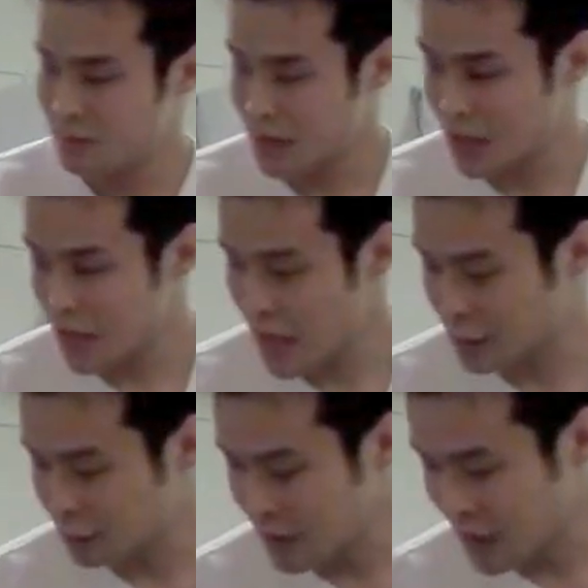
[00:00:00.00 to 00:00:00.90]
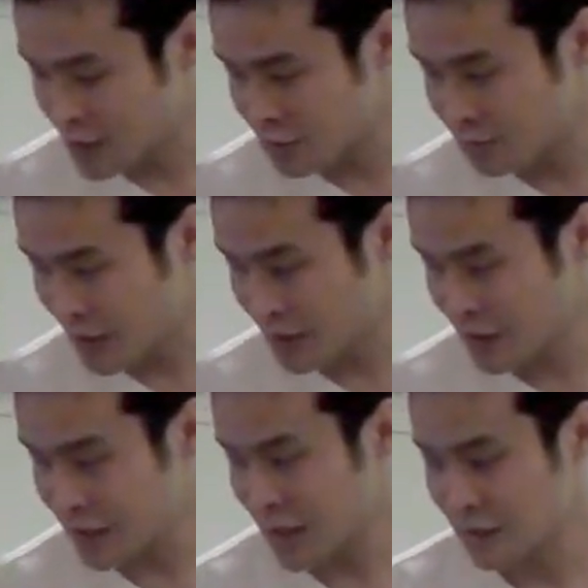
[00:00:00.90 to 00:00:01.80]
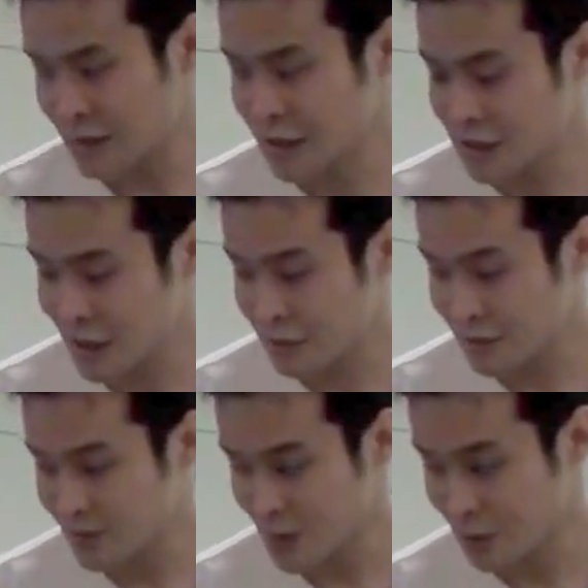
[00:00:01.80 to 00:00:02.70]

まあえー、と上から順番にギャングが使う